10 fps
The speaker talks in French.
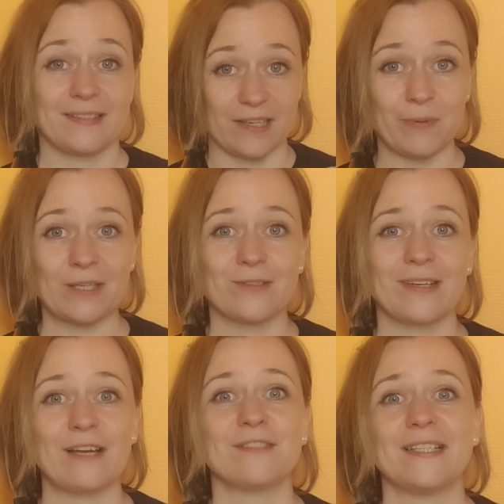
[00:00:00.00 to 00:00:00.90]
ces
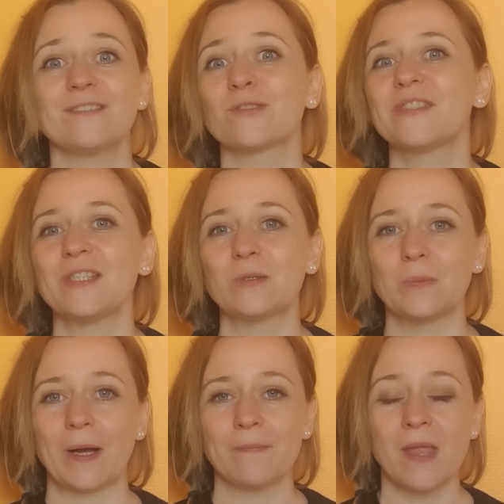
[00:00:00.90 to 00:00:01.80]
personnes là va être toxique ou
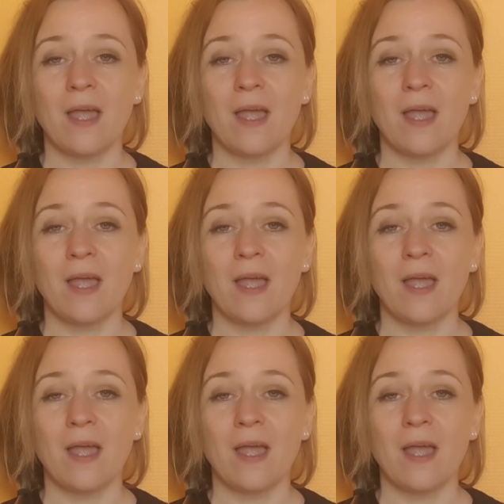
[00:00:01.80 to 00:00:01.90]
pas.